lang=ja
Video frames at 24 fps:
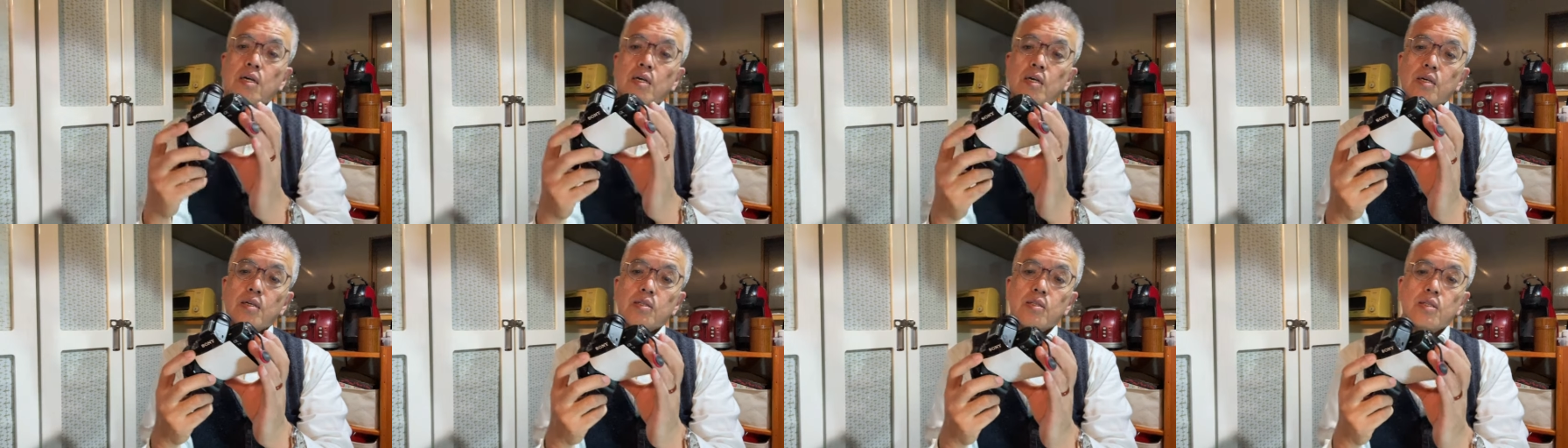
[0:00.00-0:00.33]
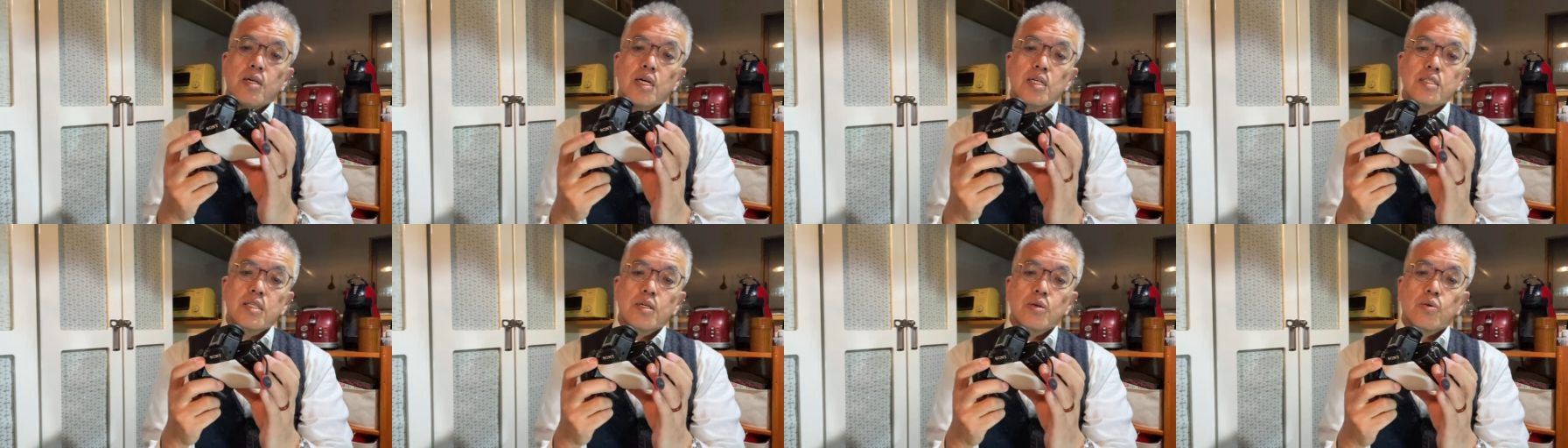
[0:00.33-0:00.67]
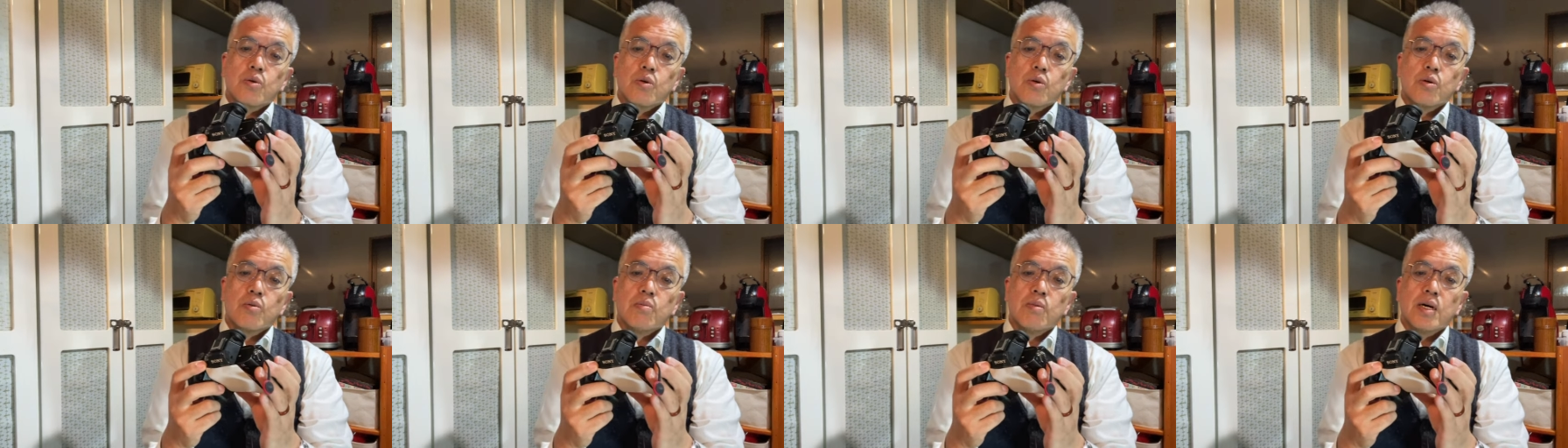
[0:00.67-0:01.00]
なぜ
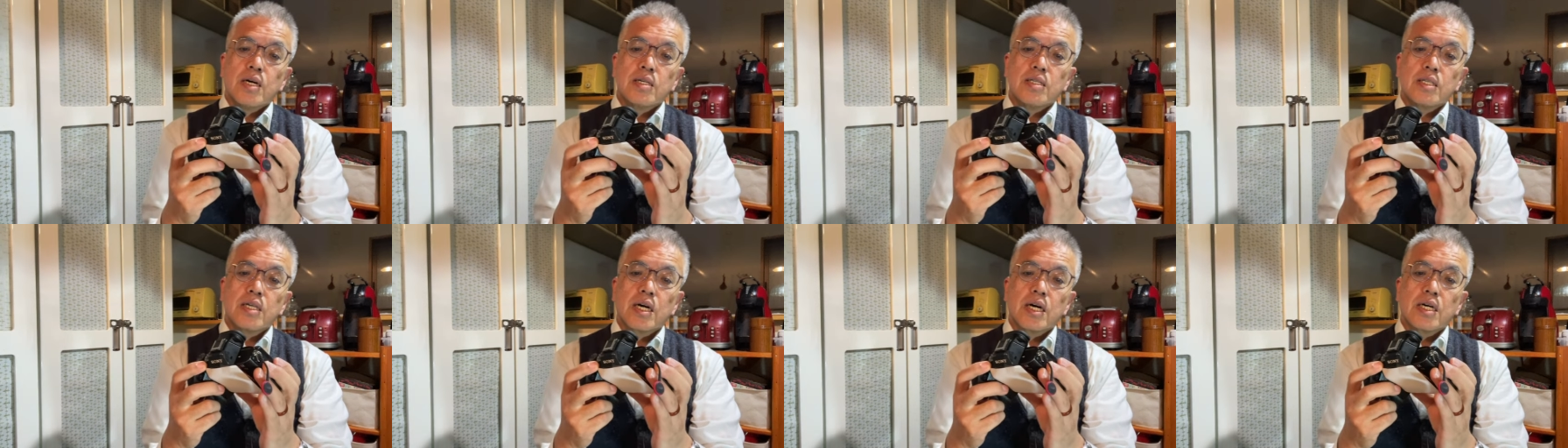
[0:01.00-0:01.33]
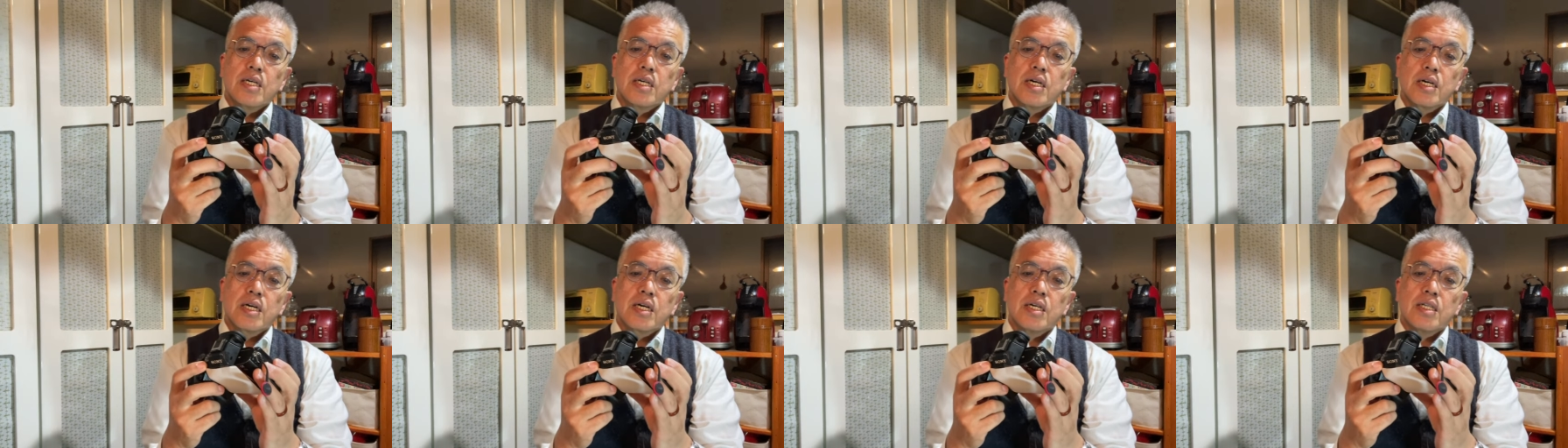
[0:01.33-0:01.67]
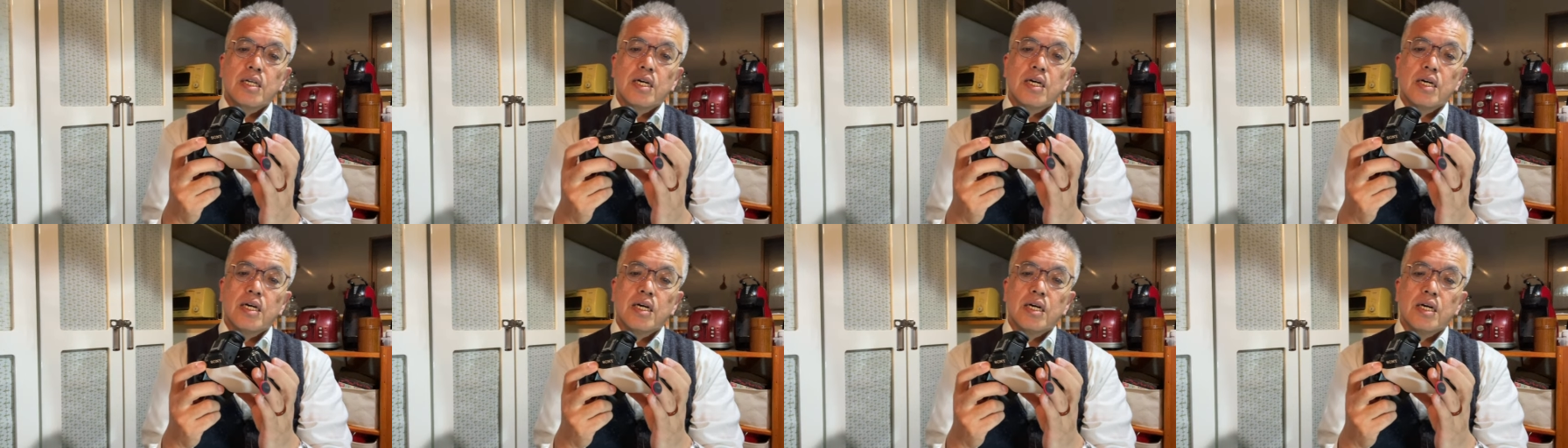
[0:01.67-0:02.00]
この真ん中だけ
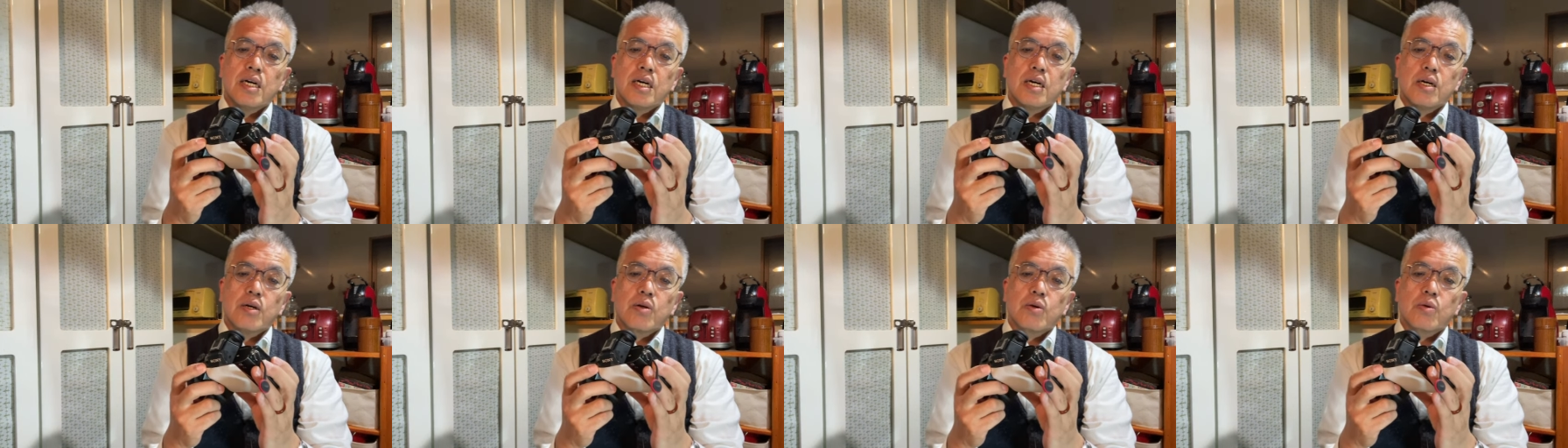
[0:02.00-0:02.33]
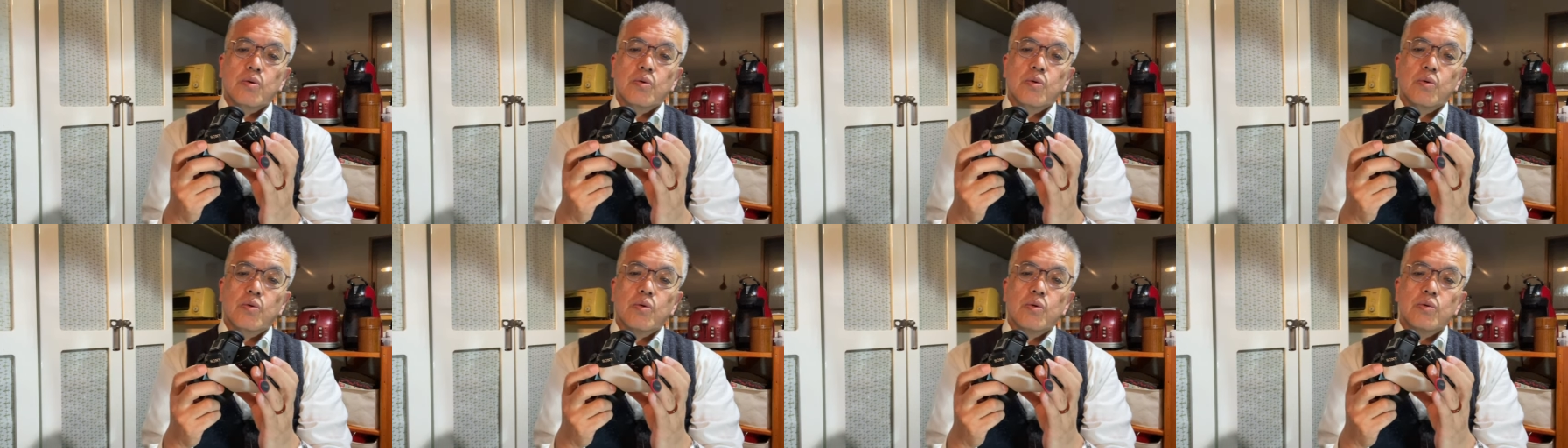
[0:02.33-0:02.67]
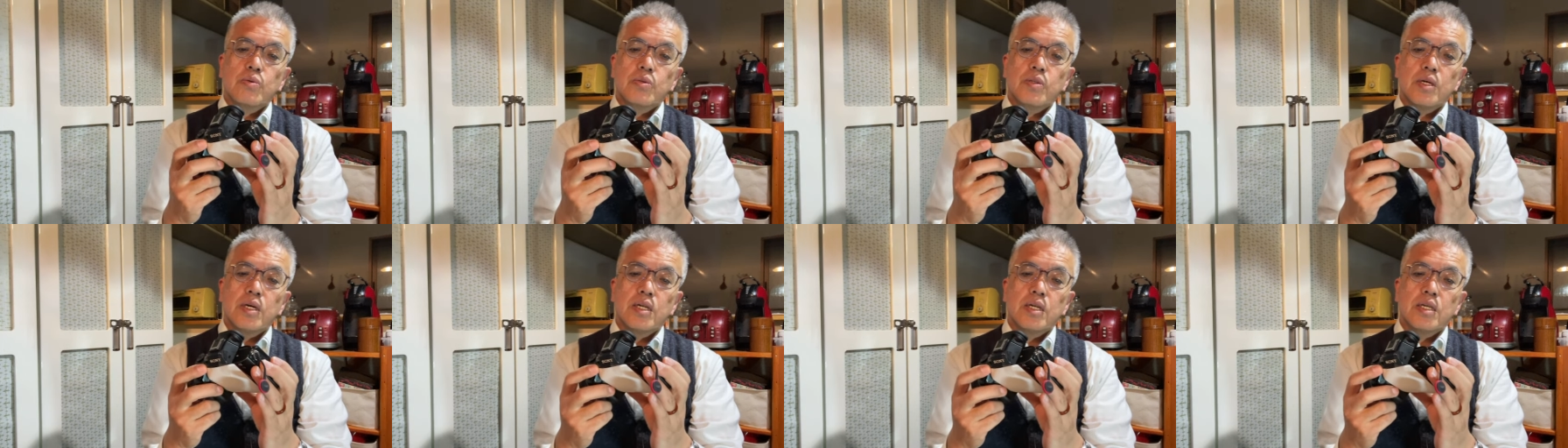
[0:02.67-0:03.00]
ねこ
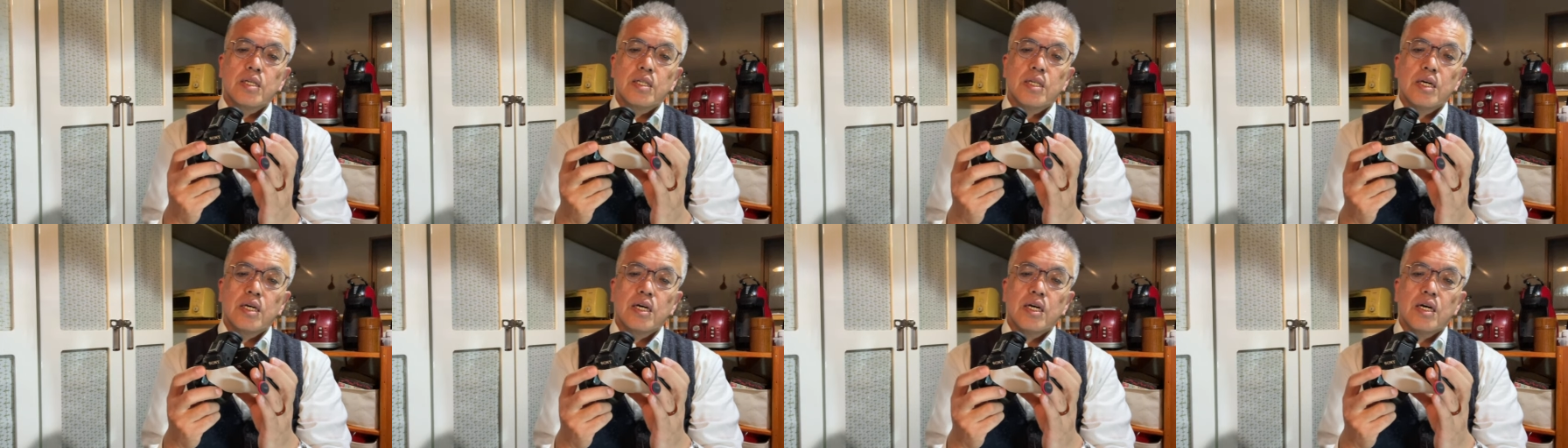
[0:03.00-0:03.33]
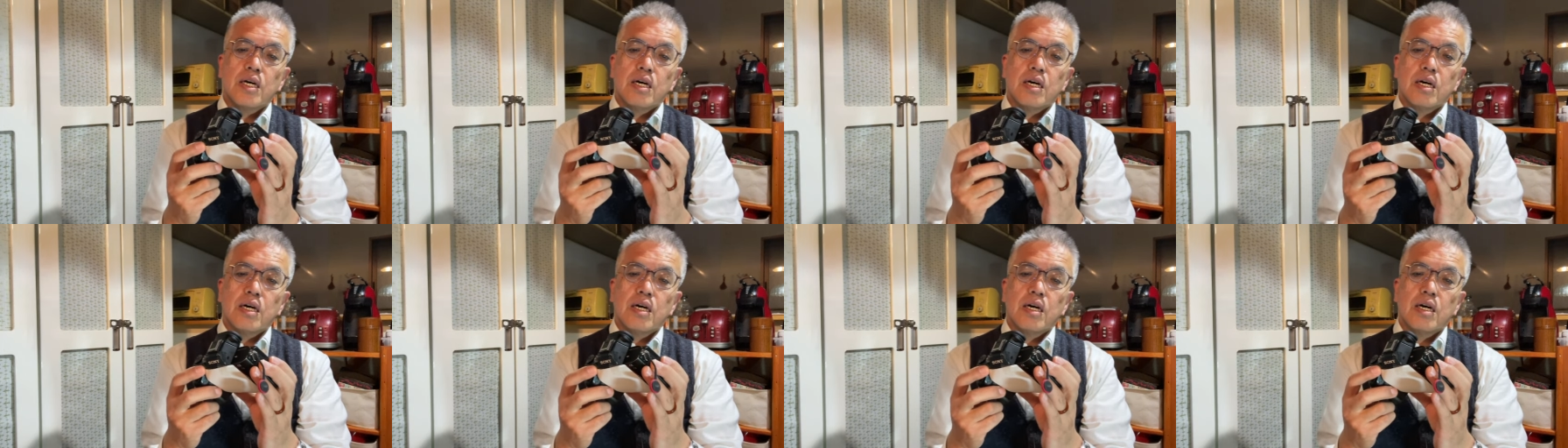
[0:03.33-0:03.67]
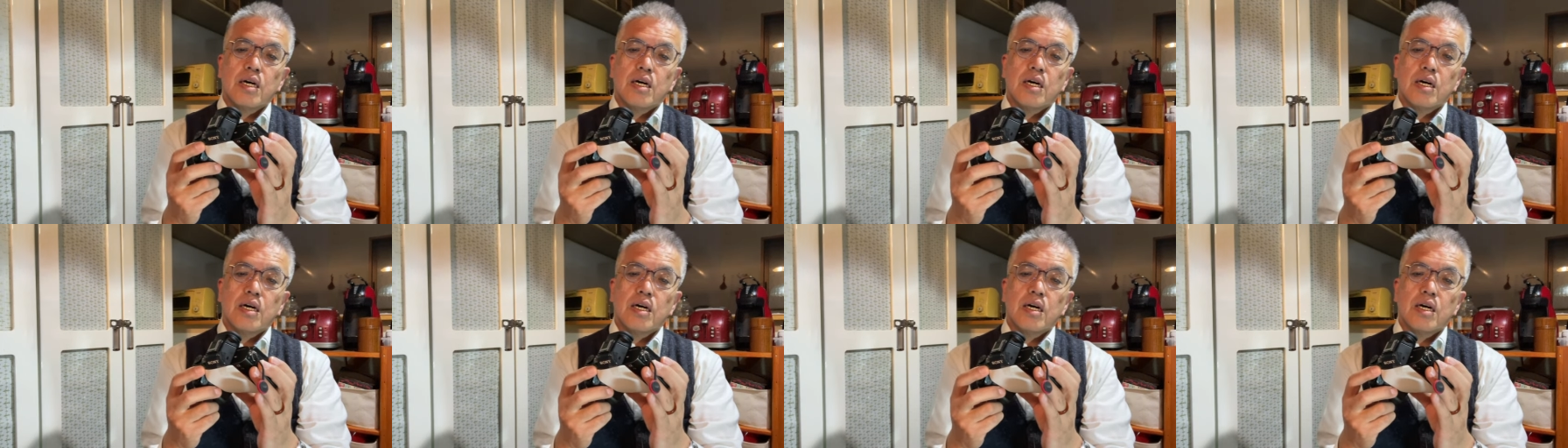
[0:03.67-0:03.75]
んなにね